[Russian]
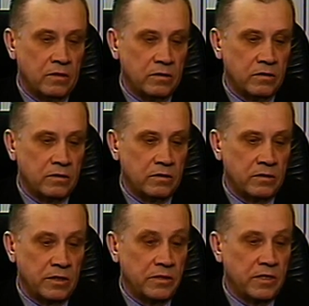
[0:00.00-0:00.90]

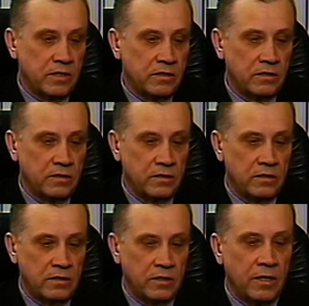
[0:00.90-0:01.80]
Э, они разные.
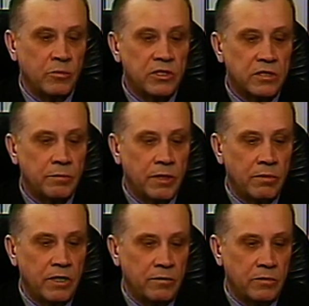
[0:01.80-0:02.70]
Это экономические
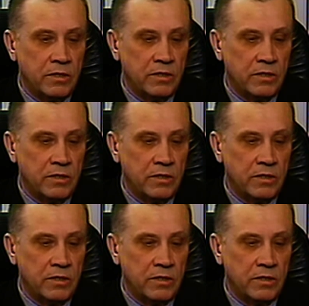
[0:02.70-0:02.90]
проблемы,